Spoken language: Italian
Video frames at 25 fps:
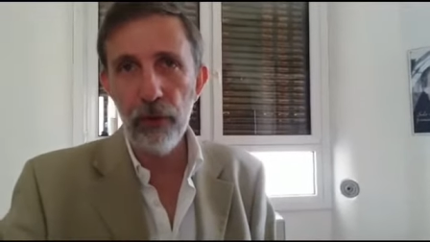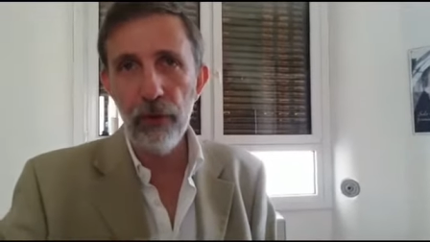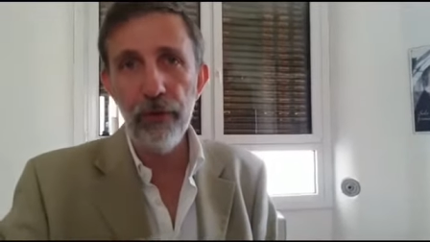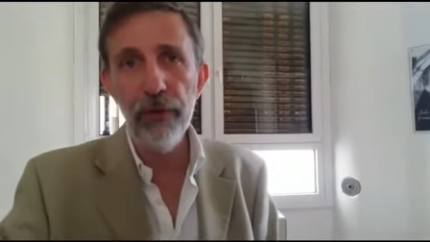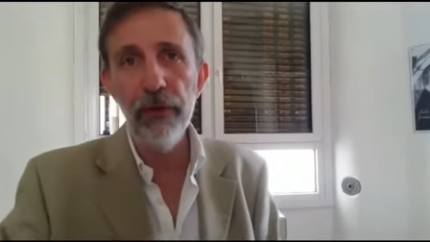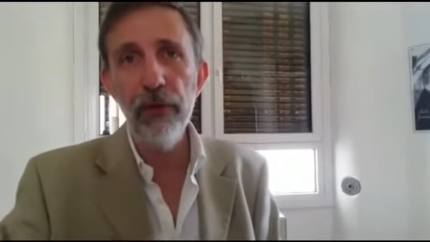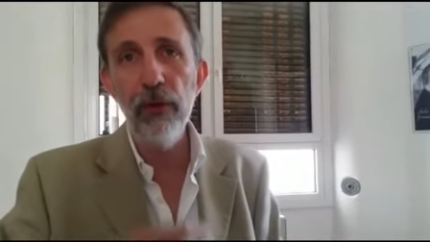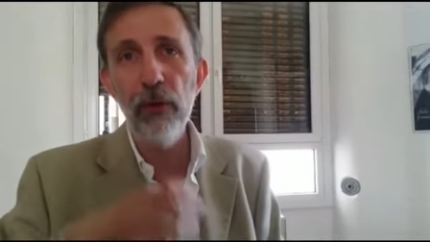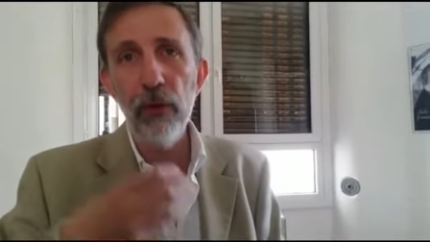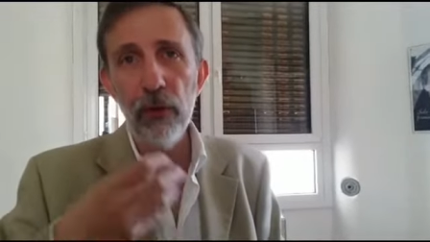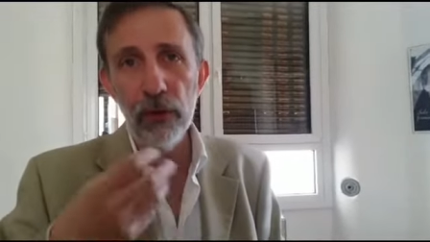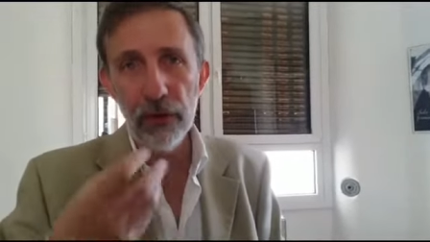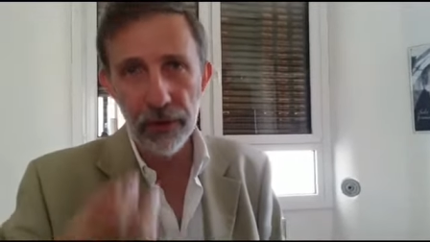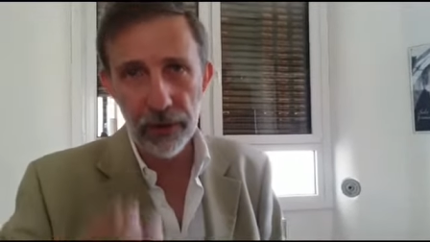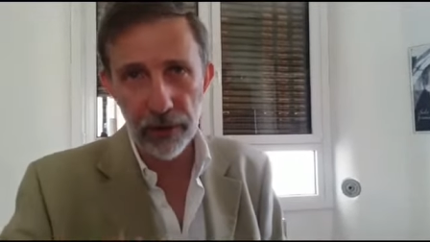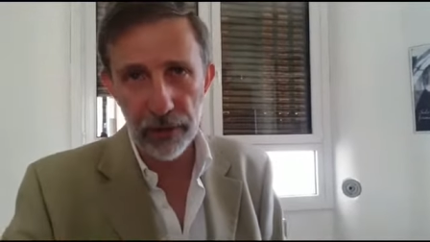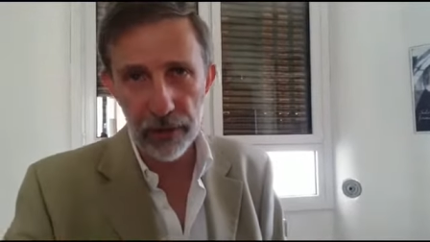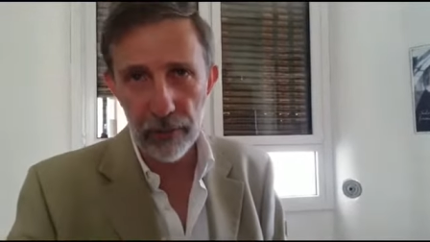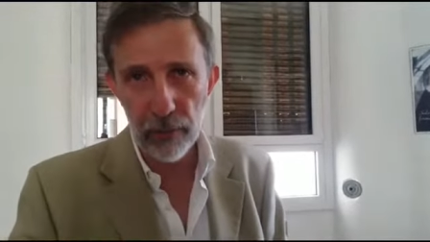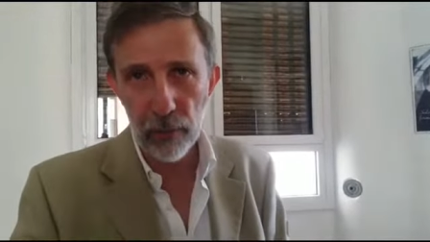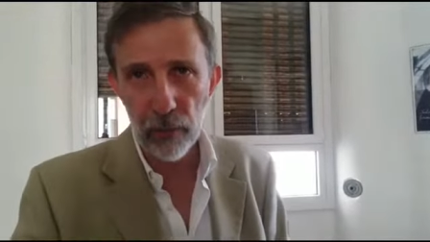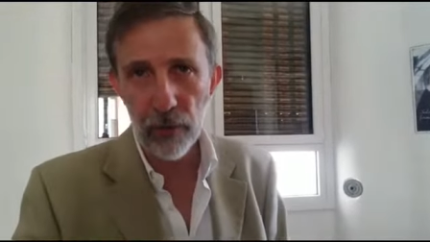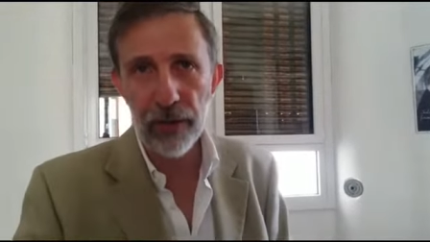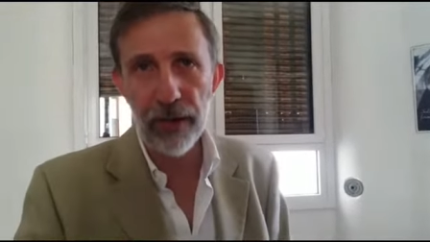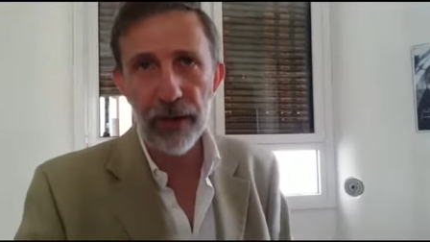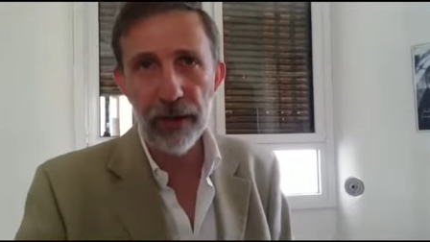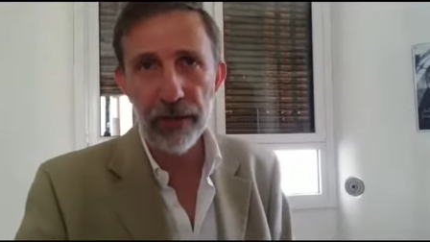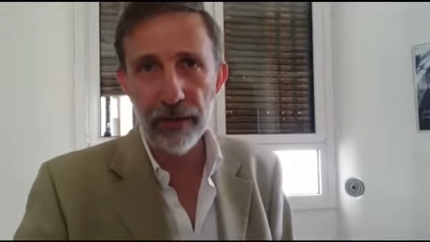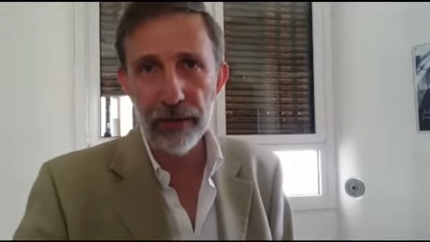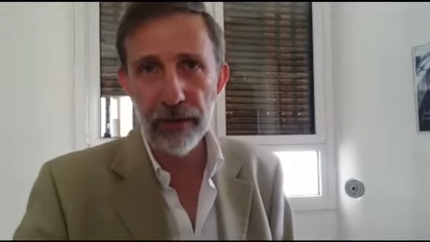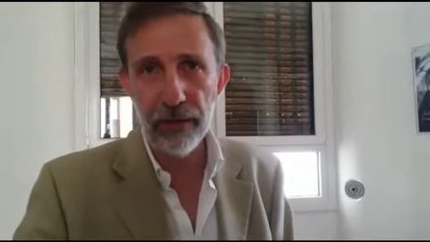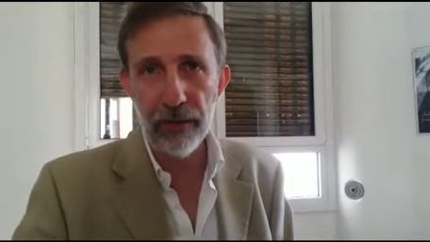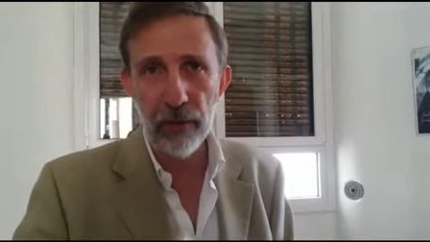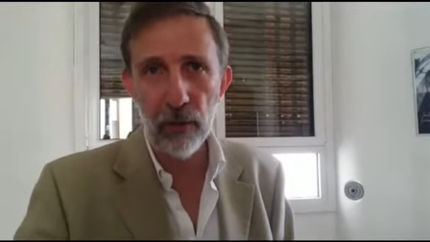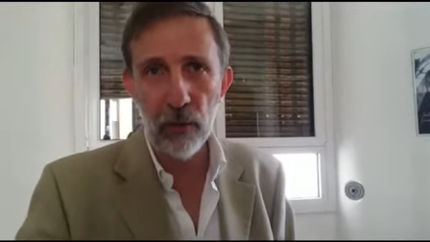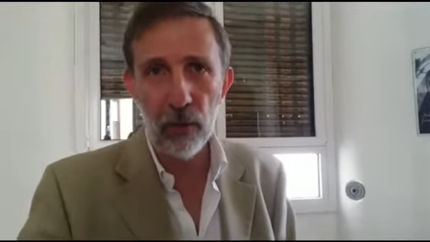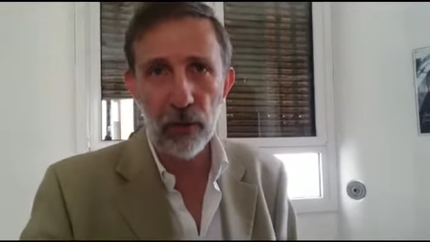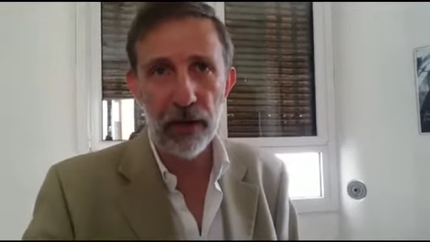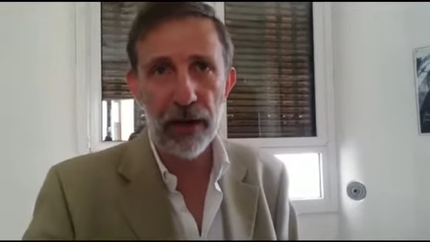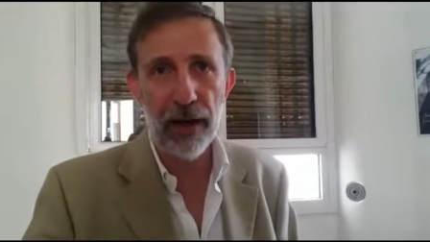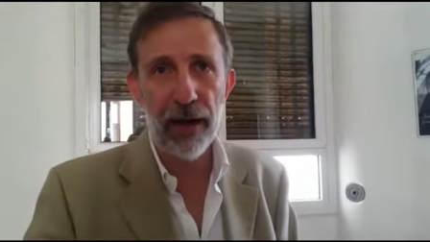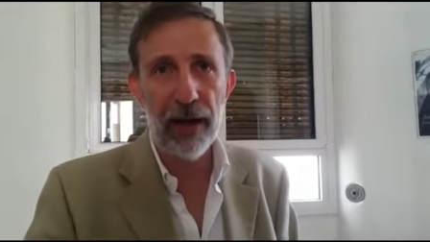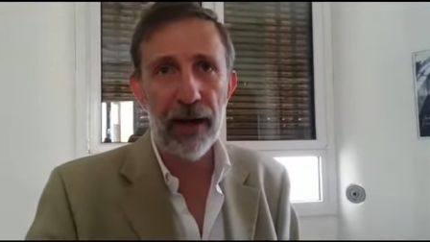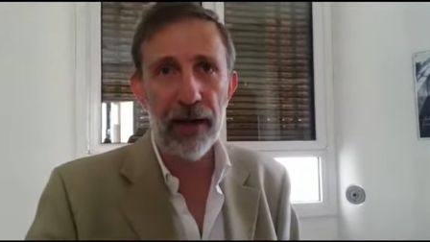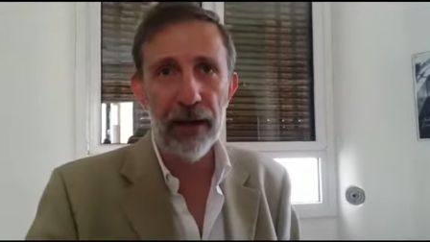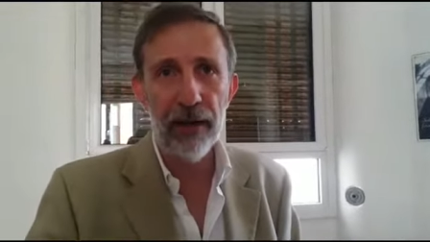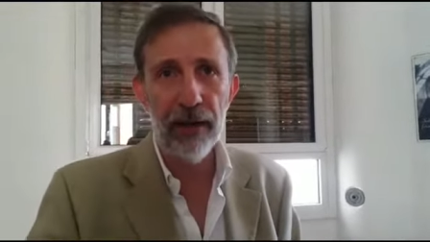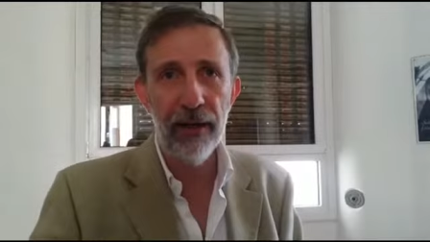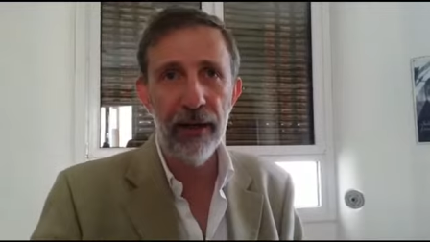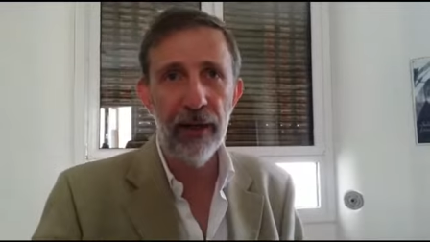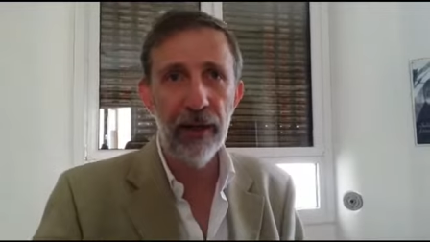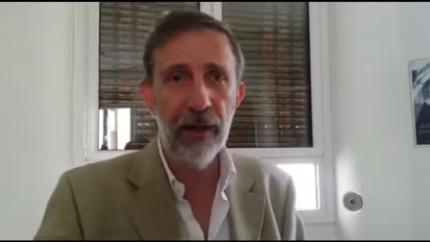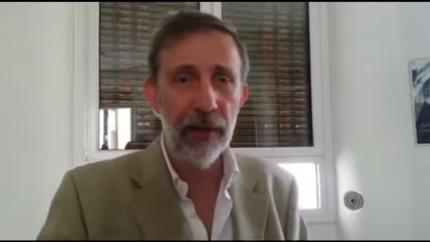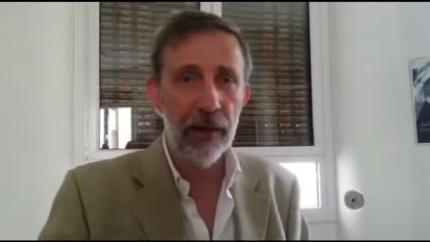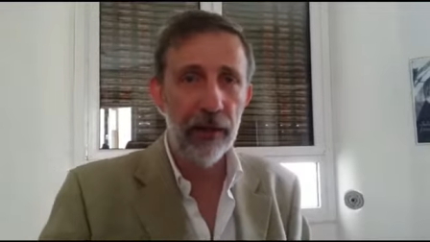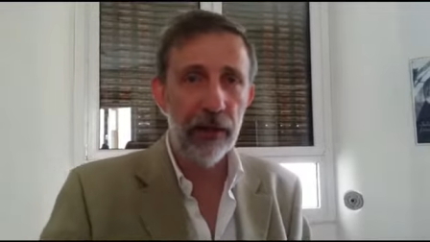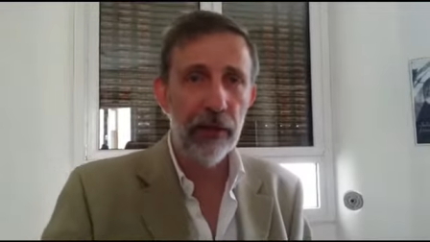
i vincoli delle monete locali,